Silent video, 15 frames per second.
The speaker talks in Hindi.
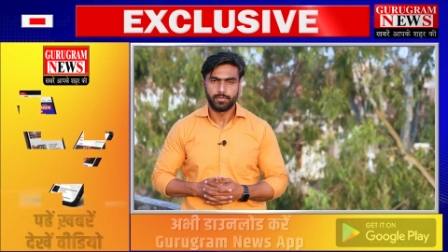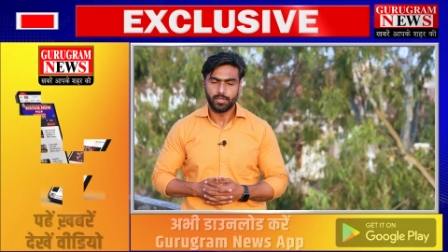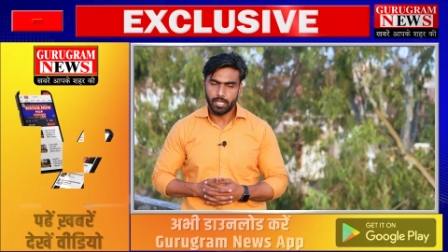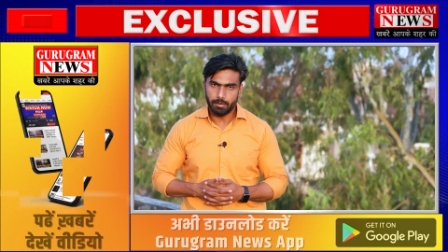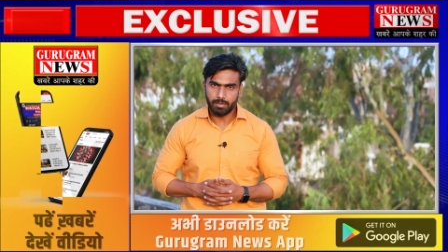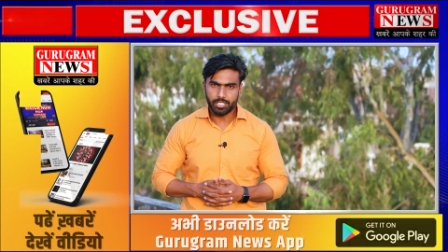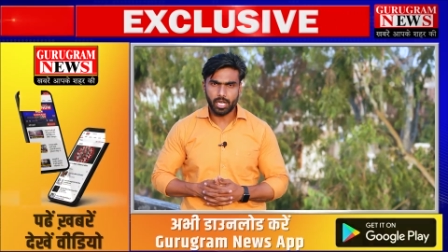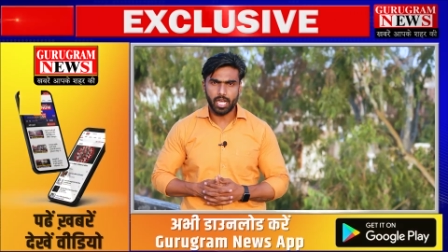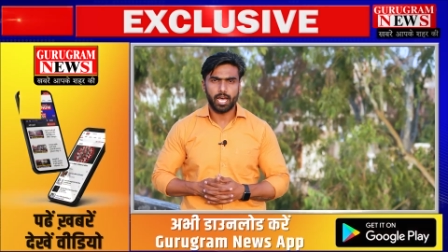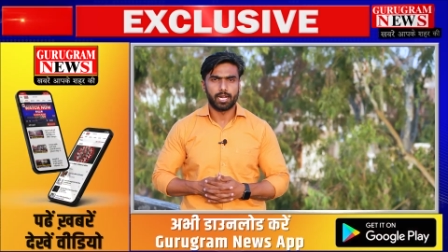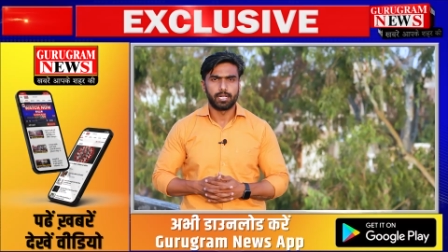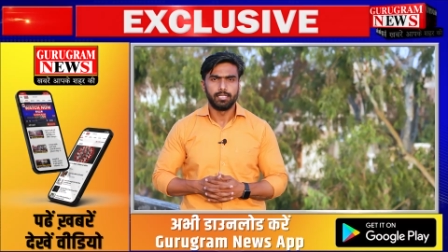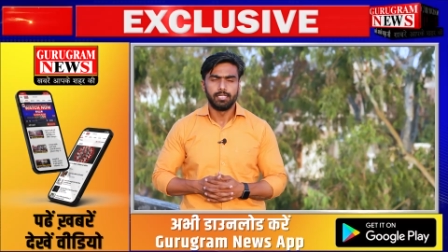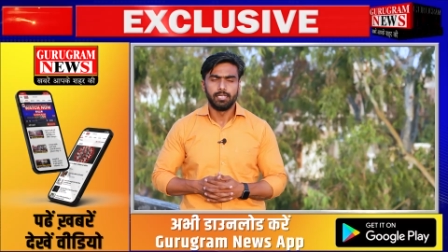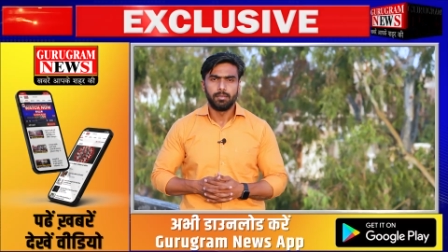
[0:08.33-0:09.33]
नमस्कार
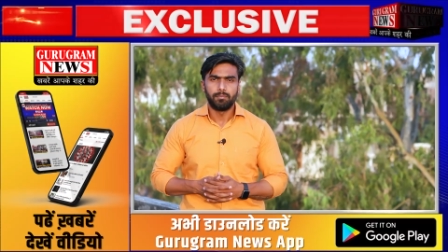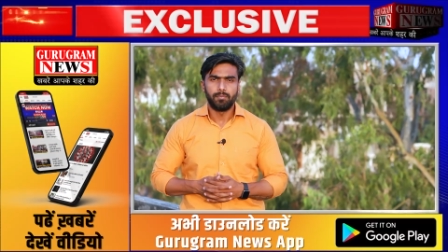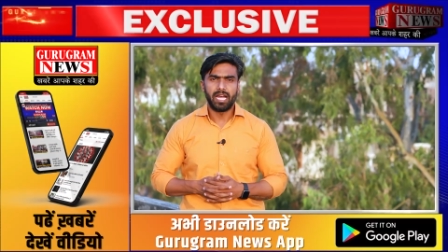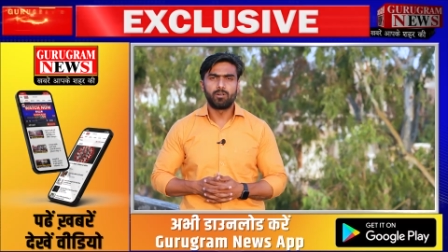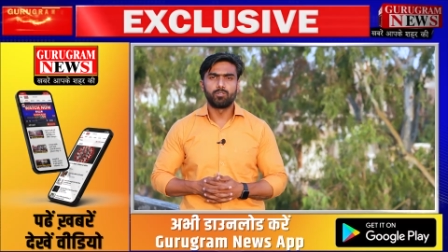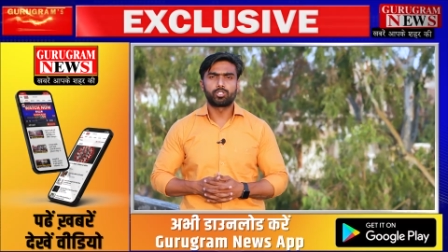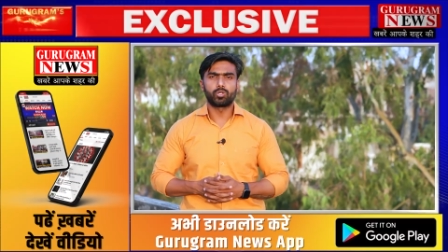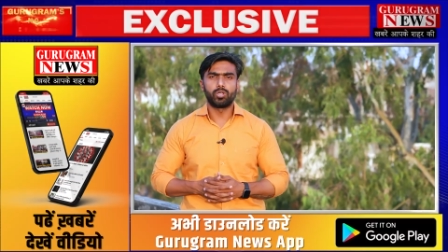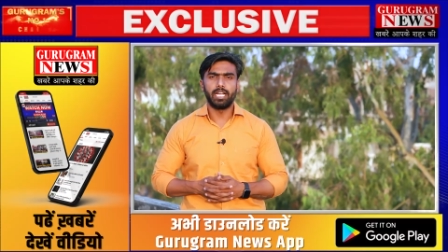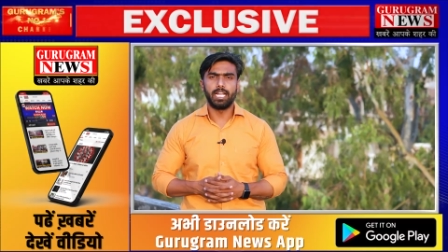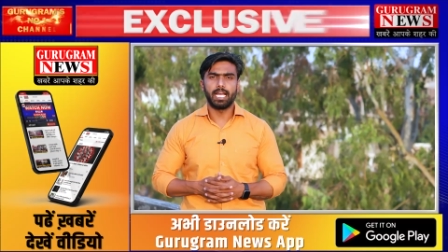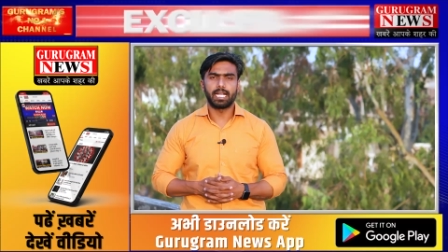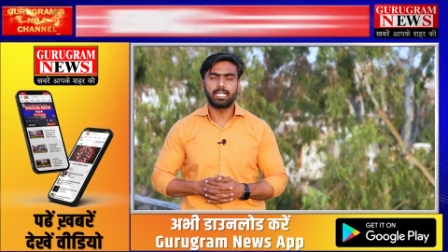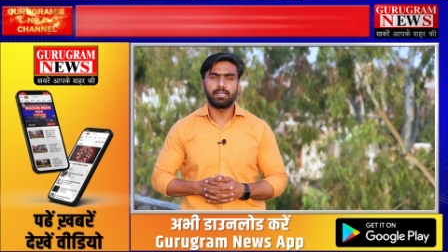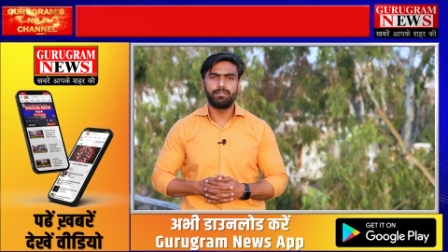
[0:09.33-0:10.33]
मैं हूं सुनील
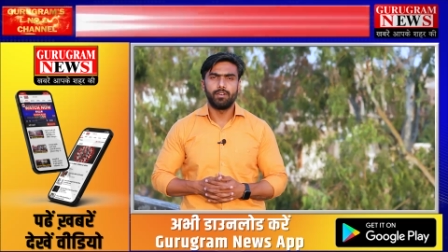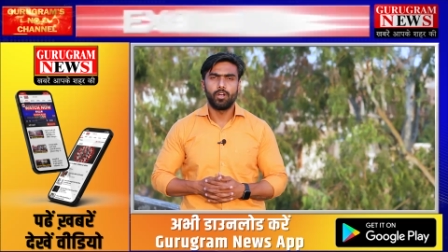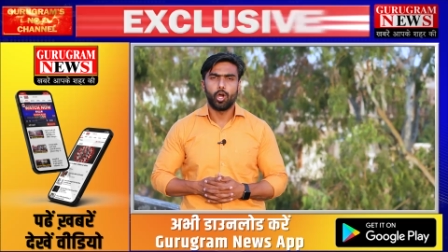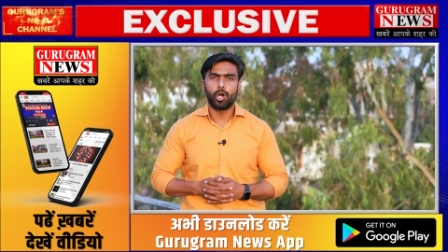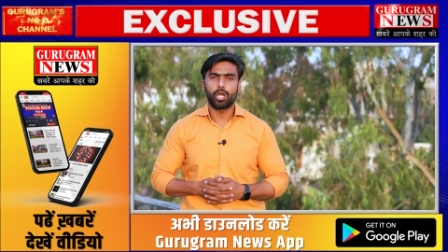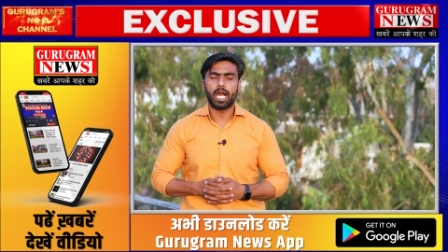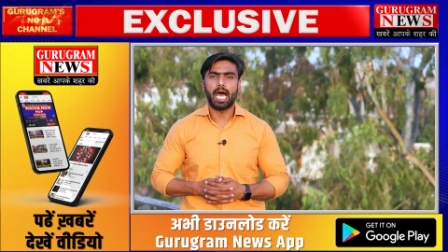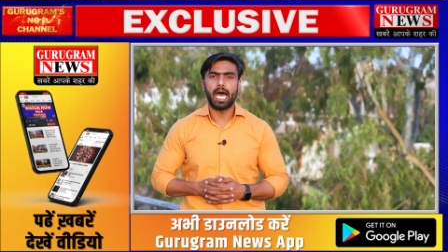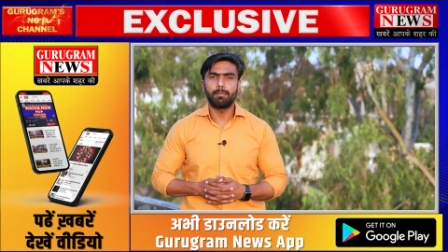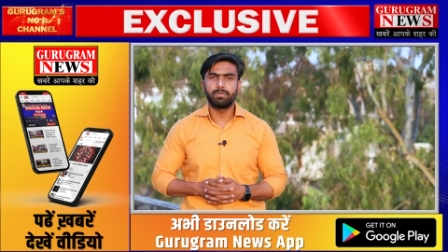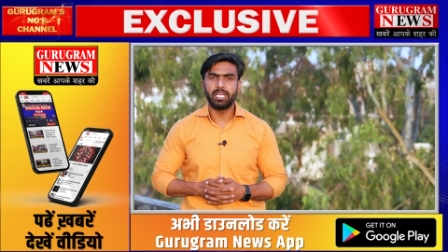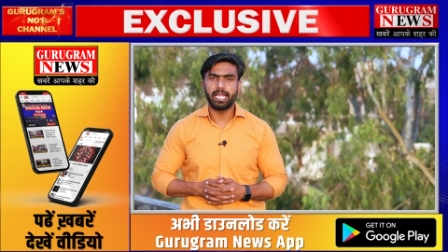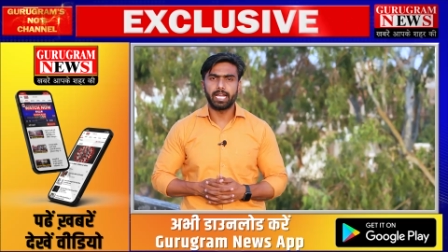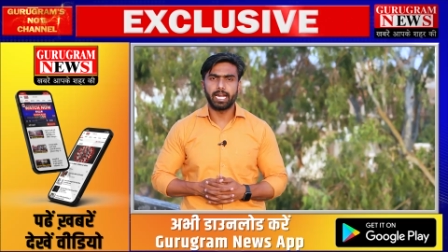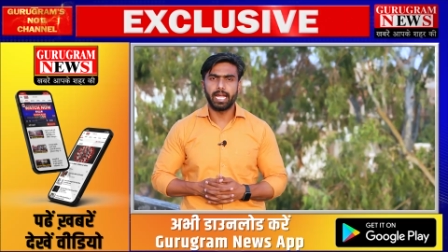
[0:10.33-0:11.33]
यादव और आप
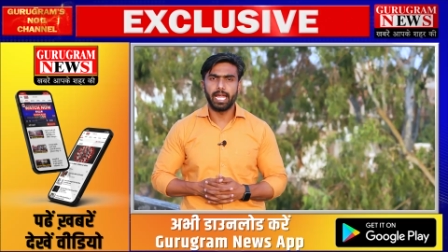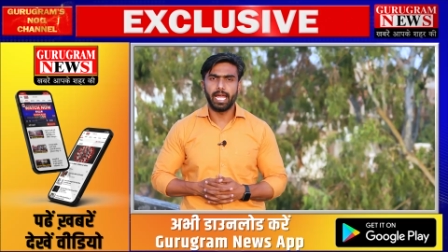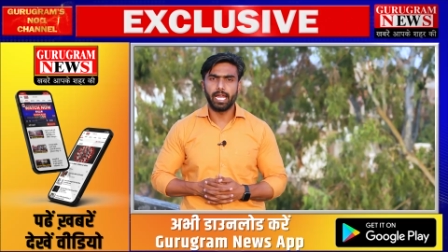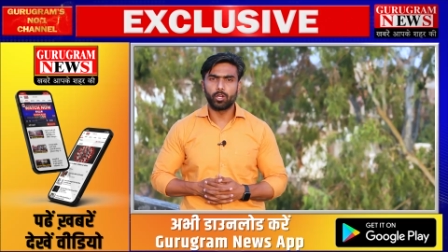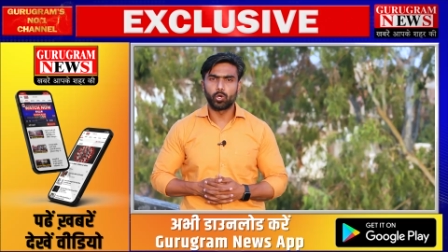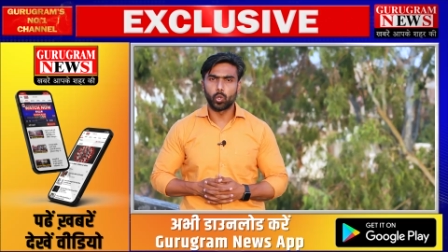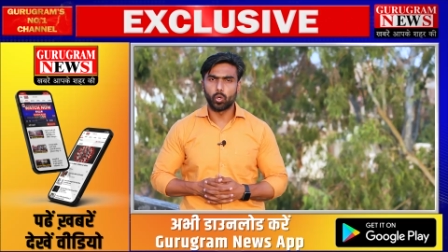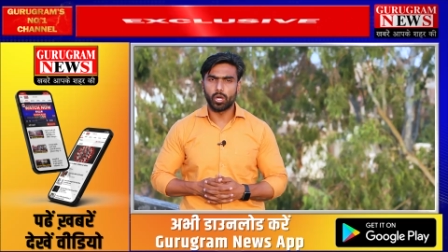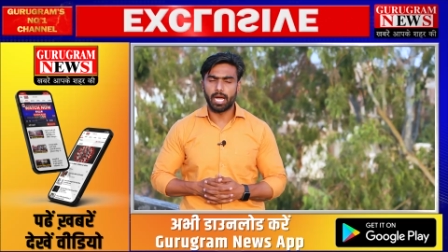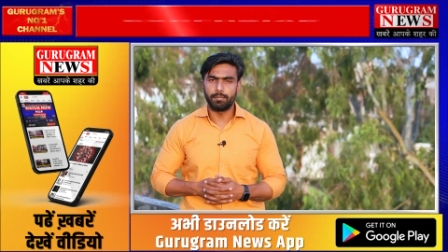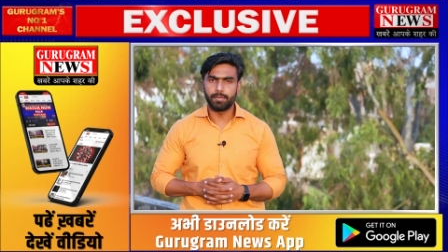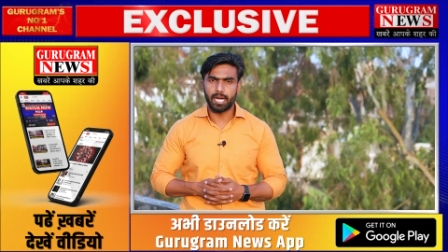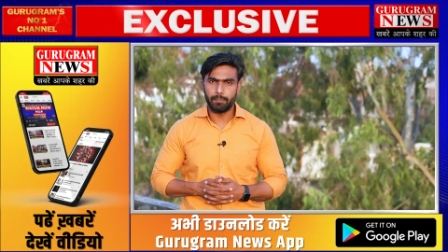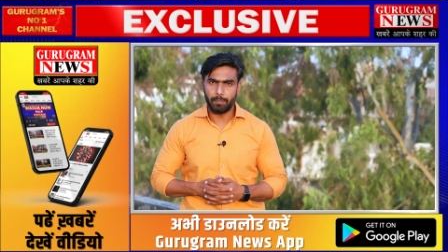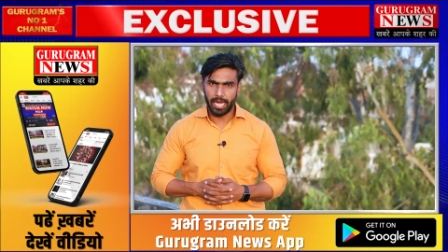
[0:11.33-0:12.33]
देख रहे हैं गुरुग्राम
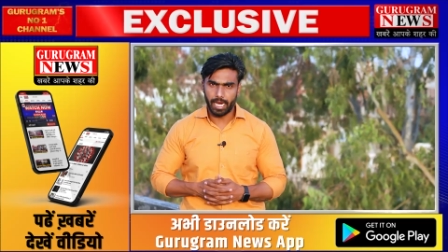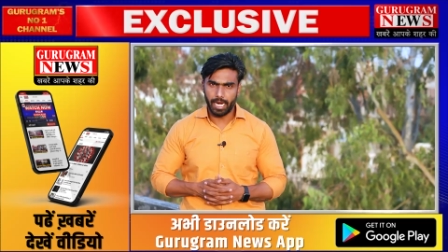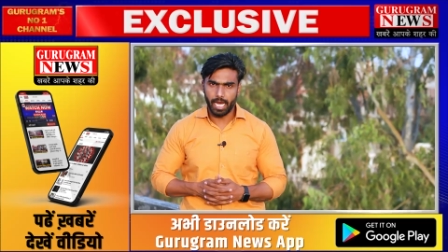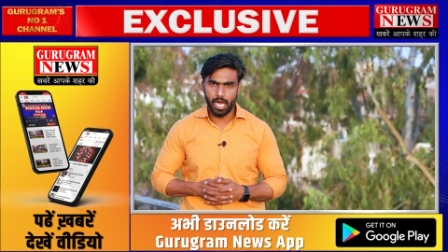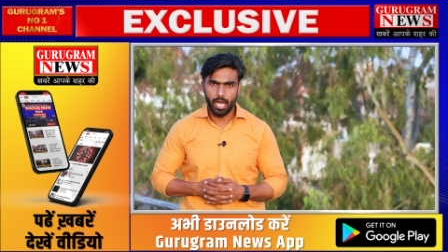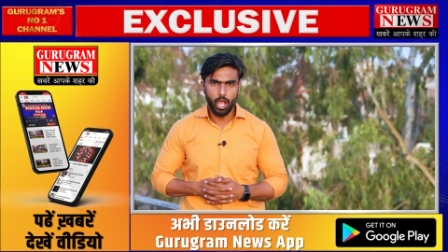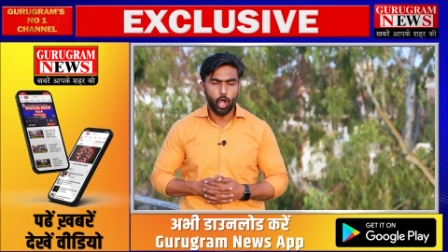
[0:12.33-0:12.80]
का पहला